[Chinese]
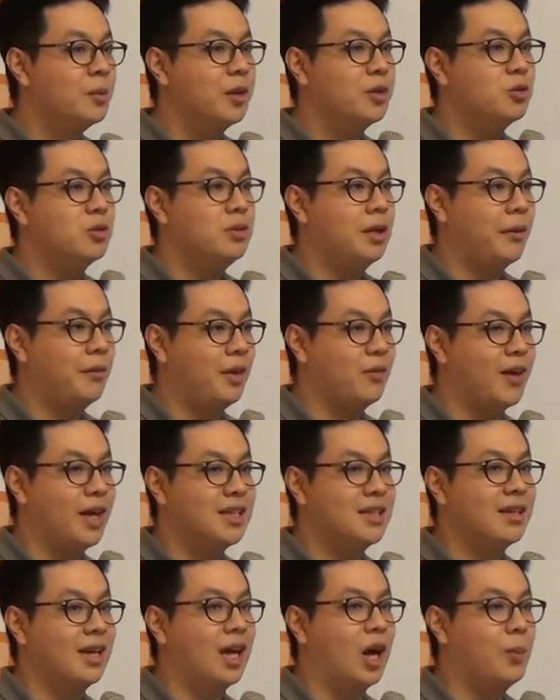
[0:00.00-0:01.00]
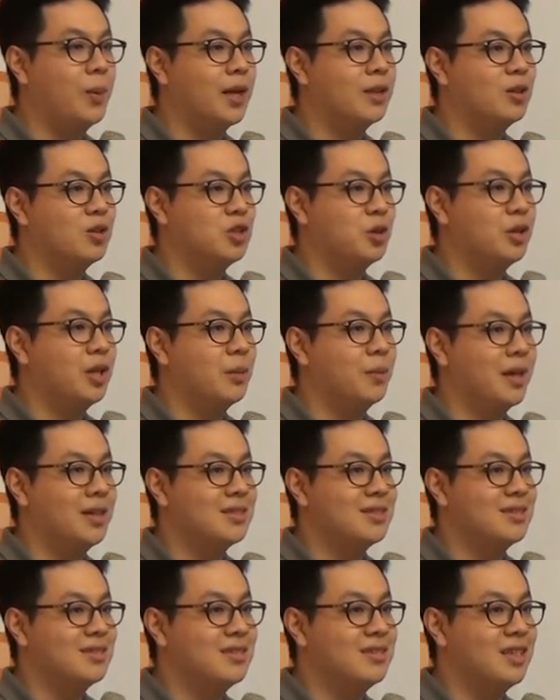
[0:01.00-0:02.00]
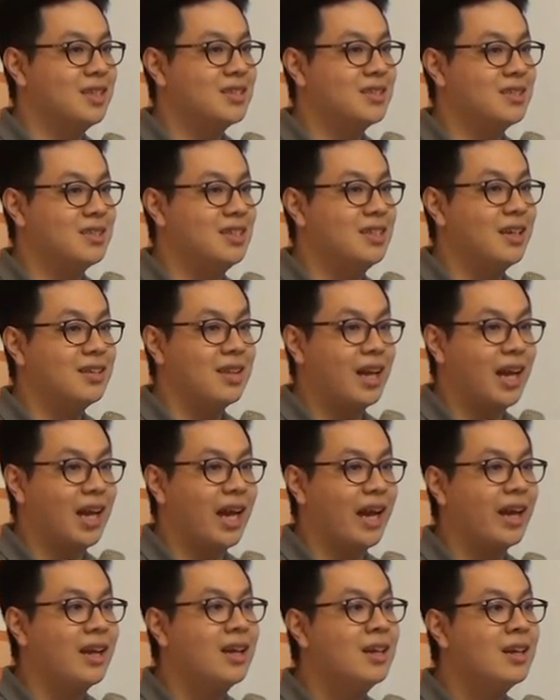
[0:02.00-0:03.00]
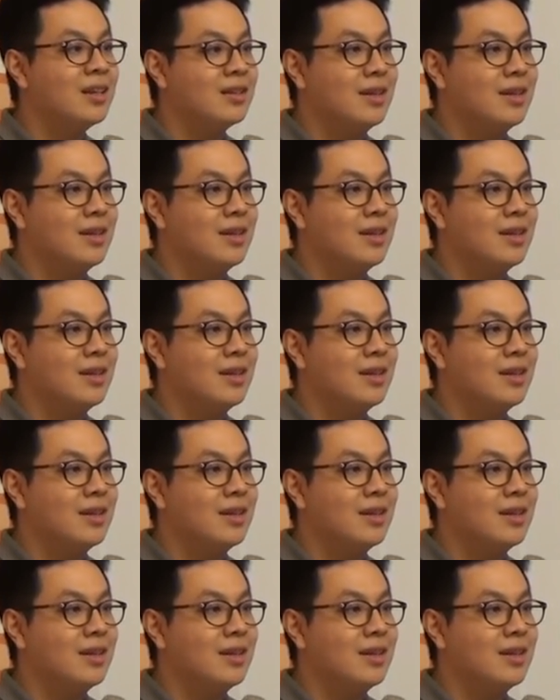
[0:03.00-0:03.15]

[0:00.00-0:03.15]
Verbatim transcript: 比如说你你发现你的老板都九点半、十点、十一点才来，